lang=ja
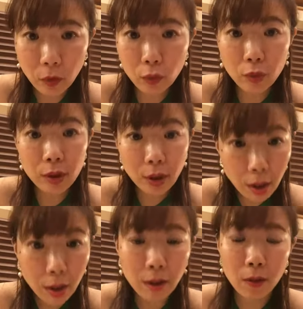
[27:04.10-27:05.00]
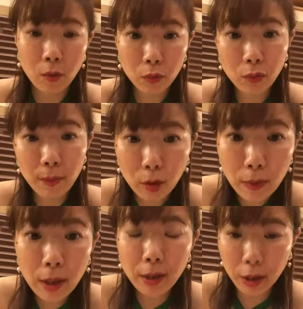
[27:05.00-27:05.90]
そしたら本当目の
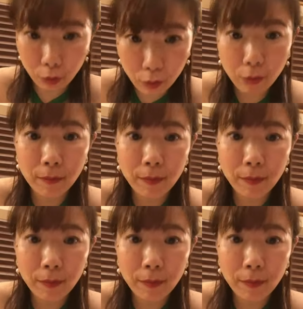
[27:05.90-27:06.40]
前にいる